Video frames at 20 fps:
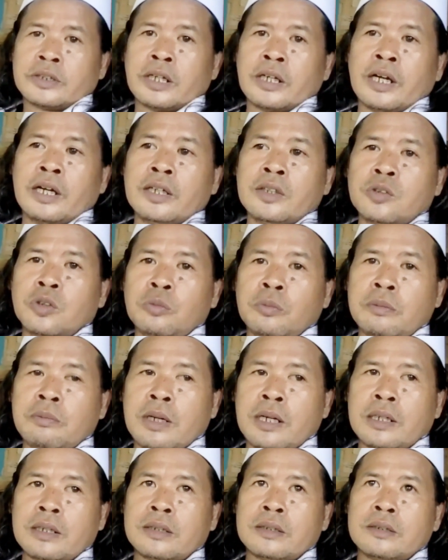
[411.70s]
Saya itu
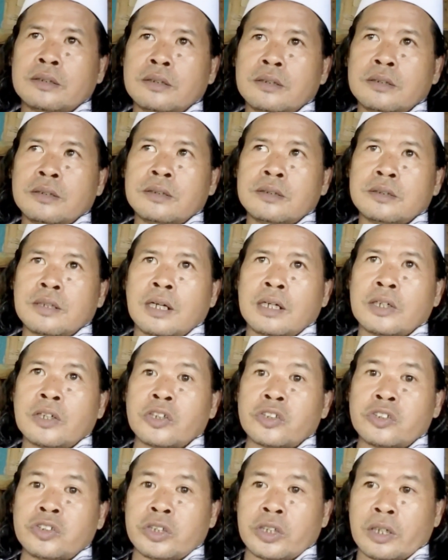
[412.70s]
memang
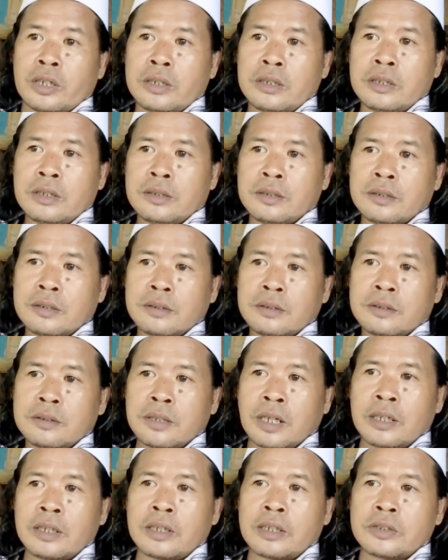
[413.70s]
dari kecil
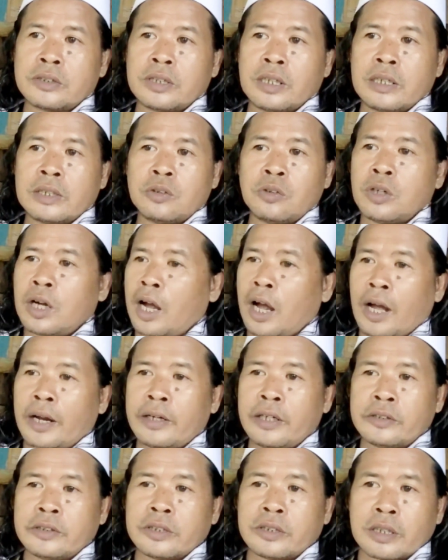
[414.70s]
dari kecil itu nggak
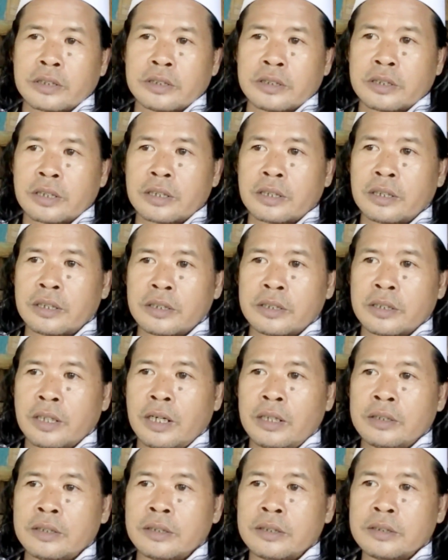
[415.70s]
ada cita-cita jadi
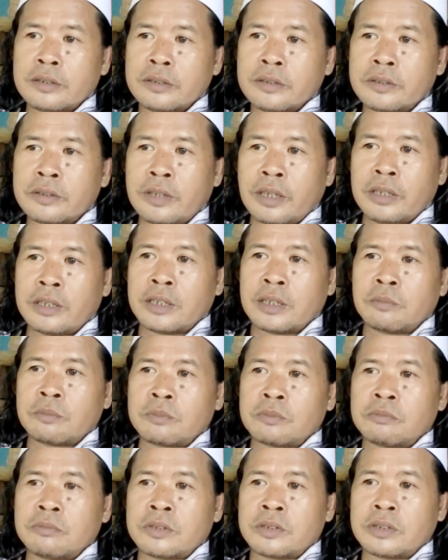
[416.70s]
kiai. Saya
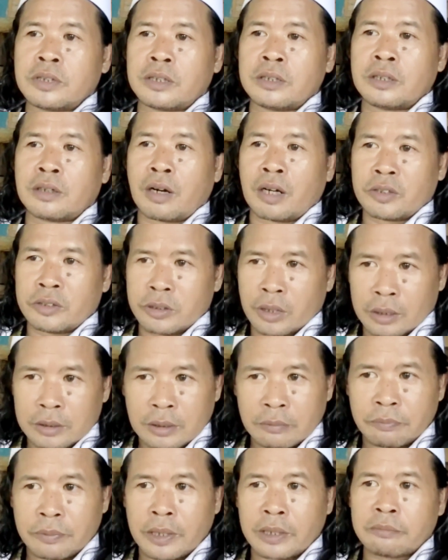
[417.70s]
ingin menjadi
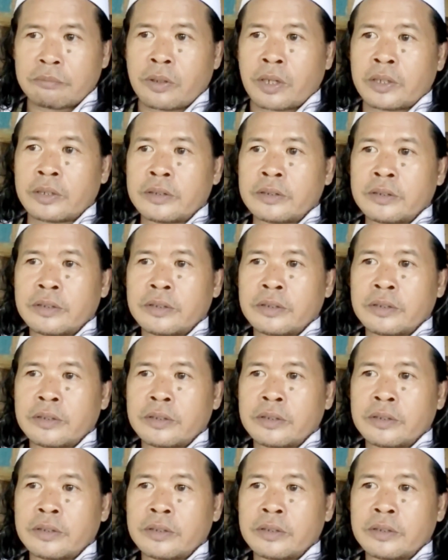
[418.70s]
rajanya preman.